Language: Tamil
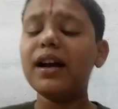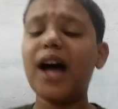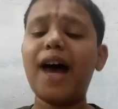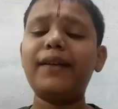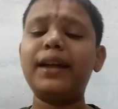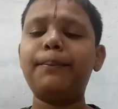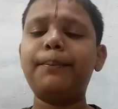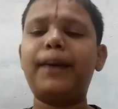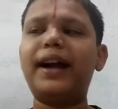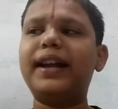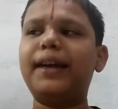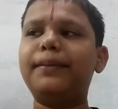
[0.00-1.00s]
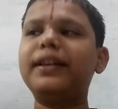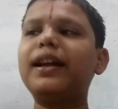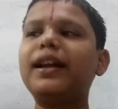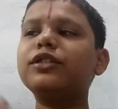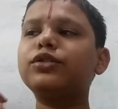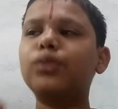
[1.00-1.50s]
காவலம் பாடி
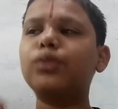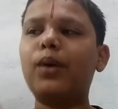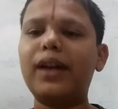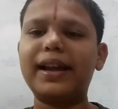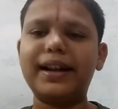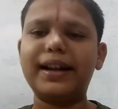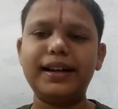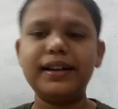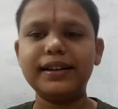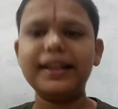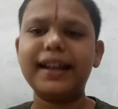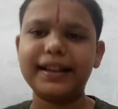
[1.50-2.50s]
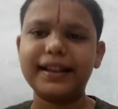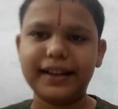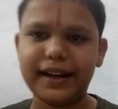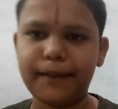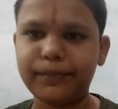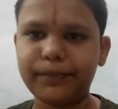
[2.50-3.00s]
அப்படின்னா சோலைகள் இறைந்த
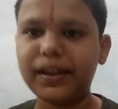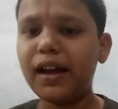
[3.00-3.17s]
இடம்